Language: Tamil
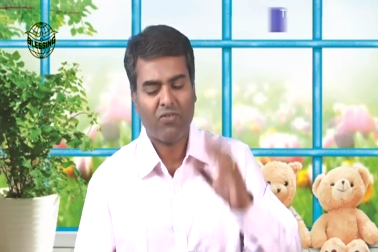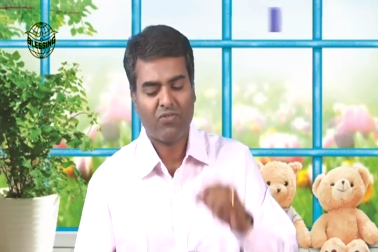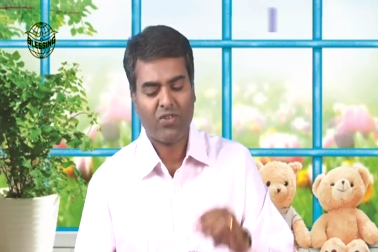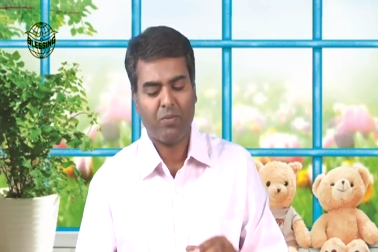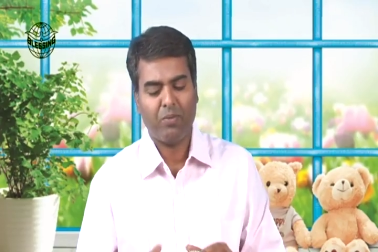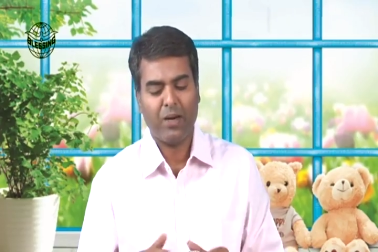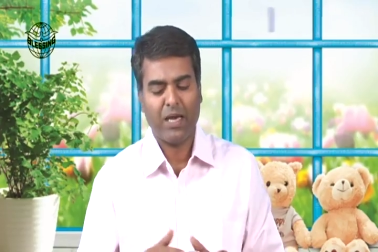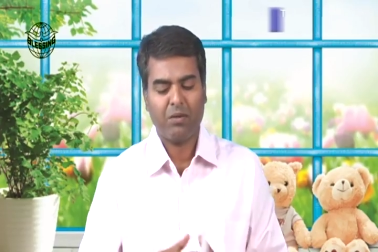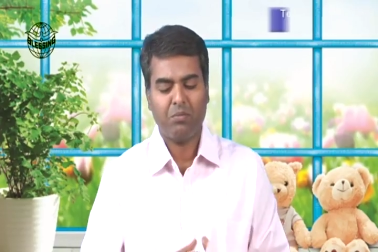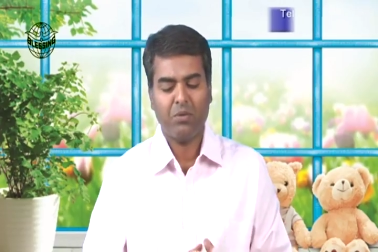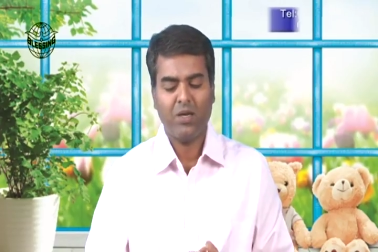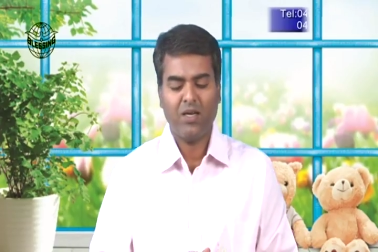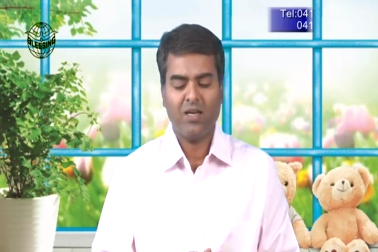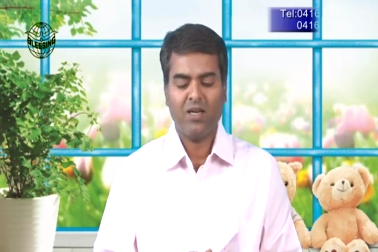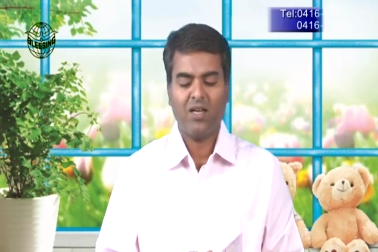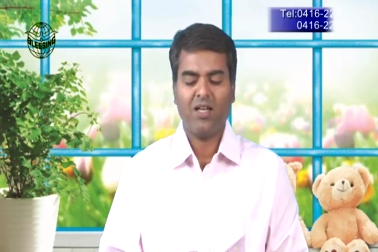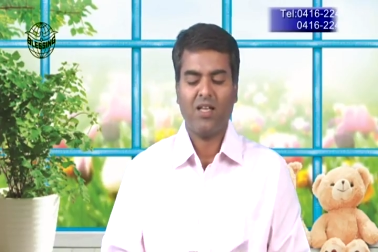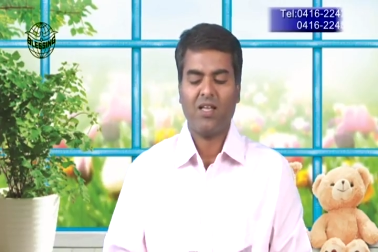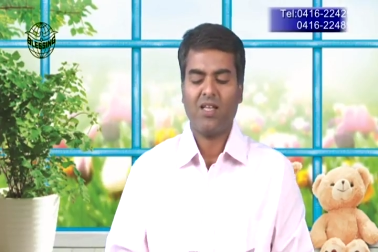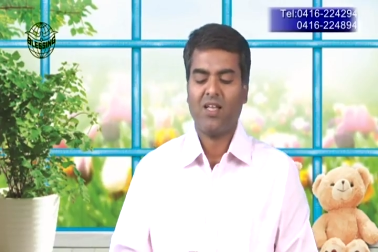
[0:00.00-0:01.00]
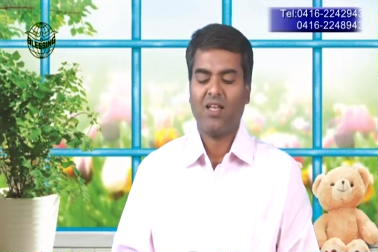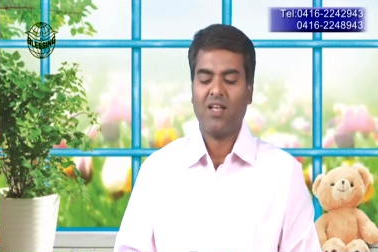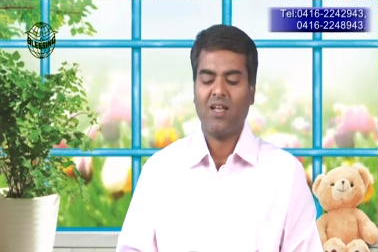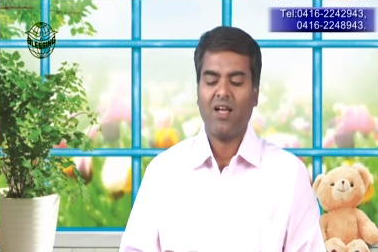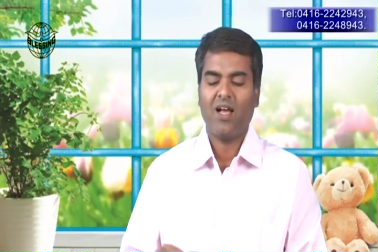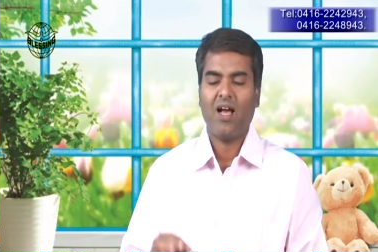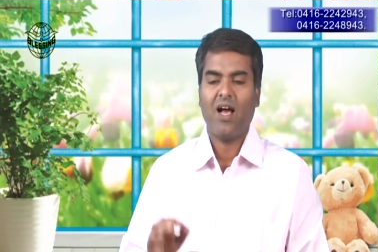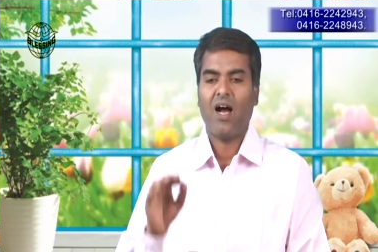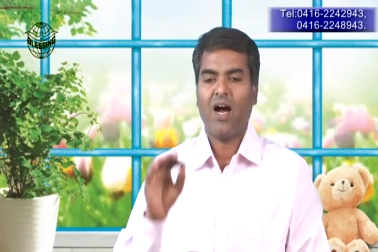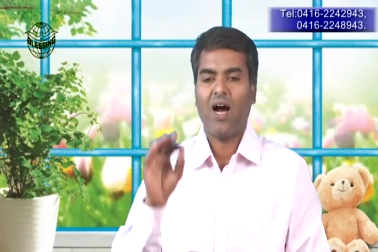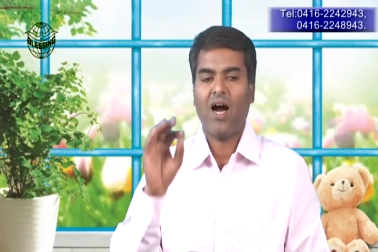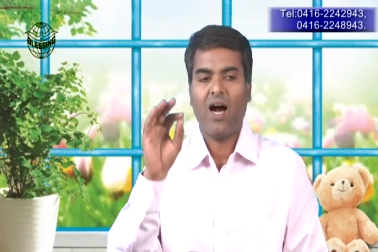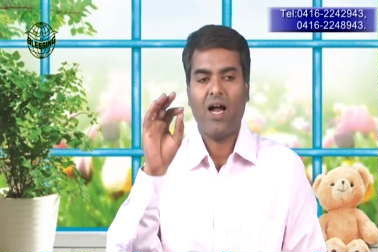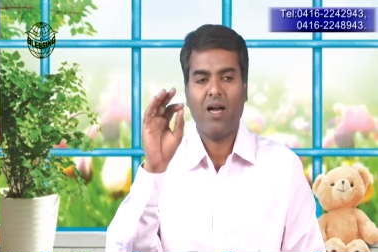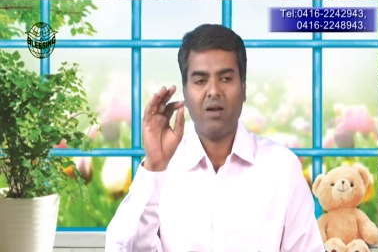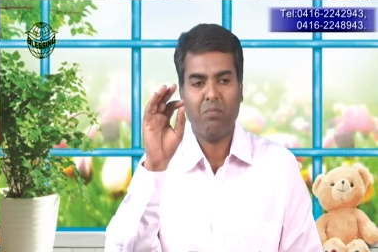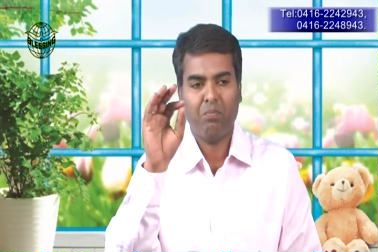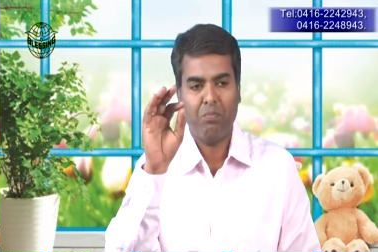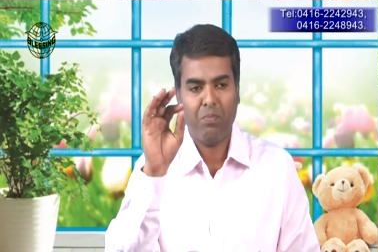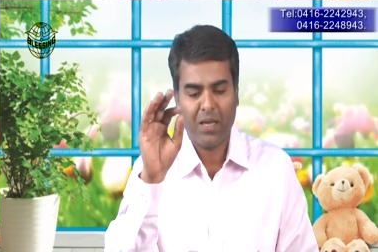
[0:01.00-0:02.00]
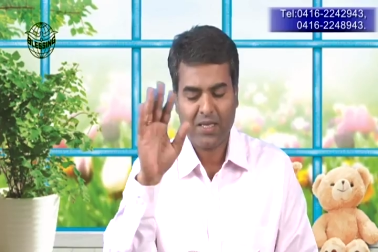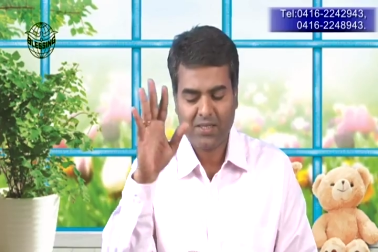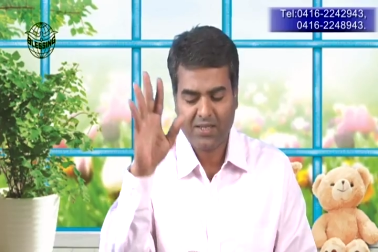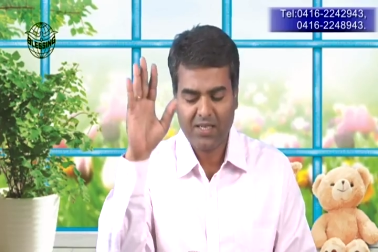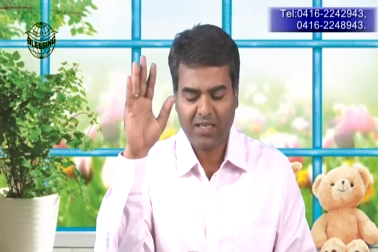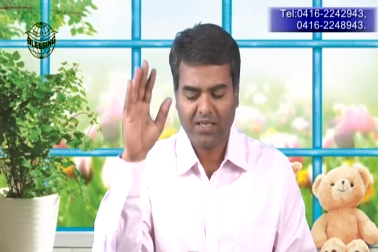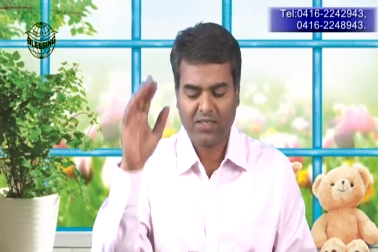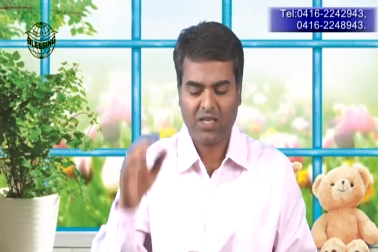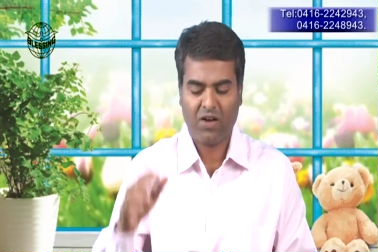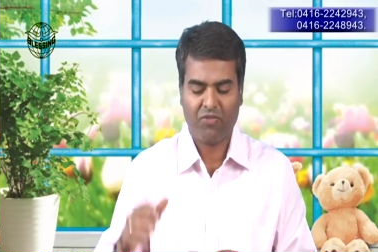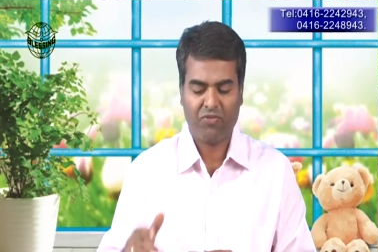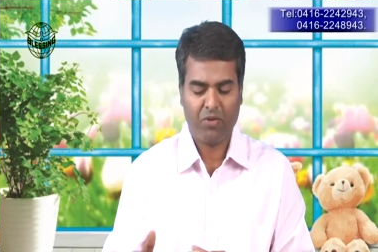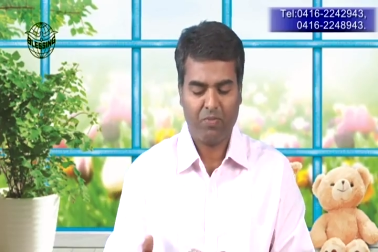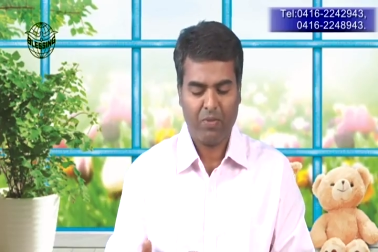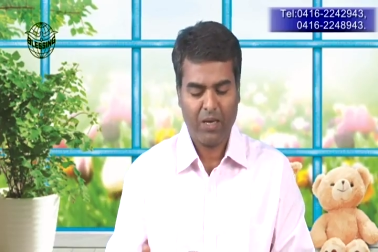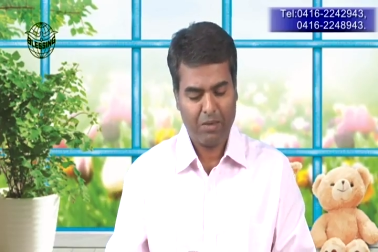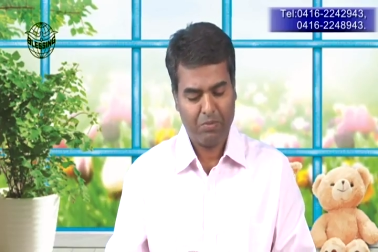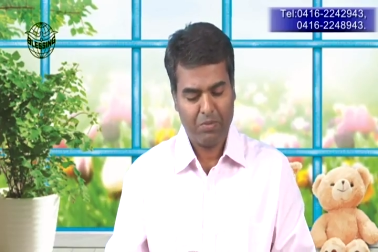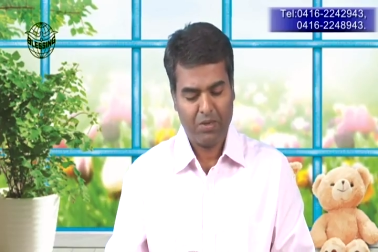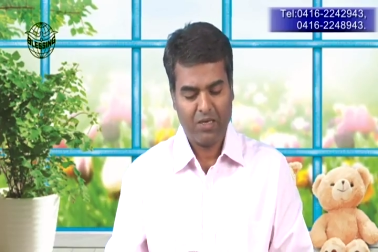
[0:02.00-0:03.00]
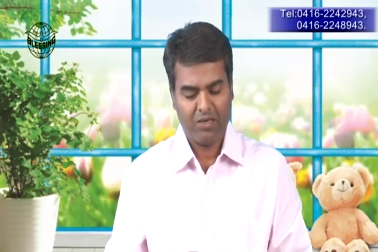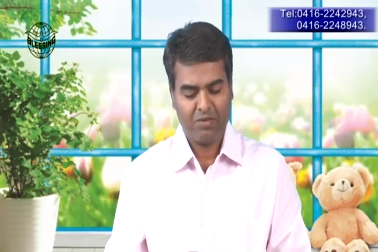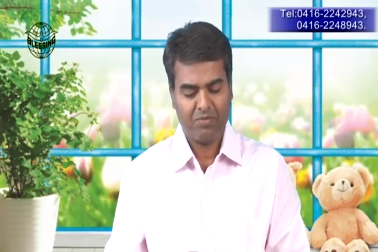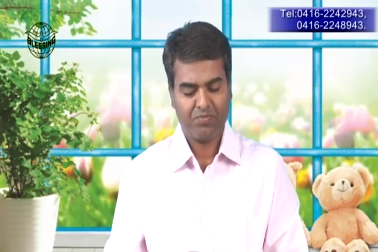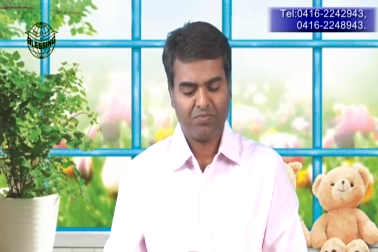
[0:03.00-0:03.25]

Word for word: ஆஃப் த பைபிள் அண்ட் பிளஸ்ஸிங்ஸ் ஆஃப் த பைபிள்